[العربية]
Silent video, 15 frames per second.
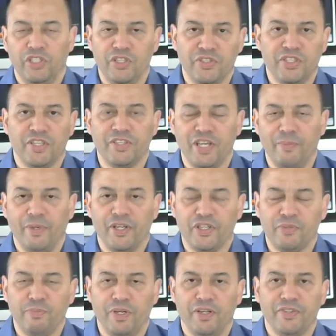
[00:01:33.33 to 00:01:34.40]
حيت انت سا
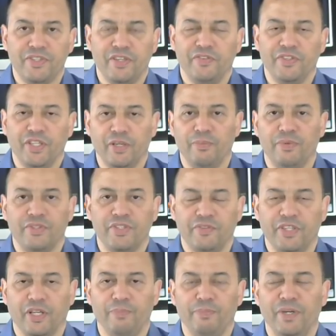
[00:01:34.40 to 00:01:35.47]
مارش با سا
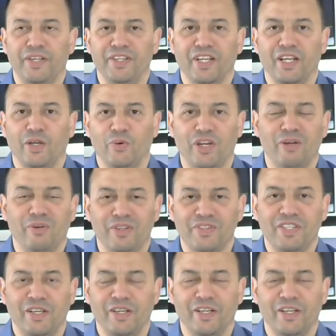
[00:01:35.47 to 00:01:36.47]
فدير با ان الاخرين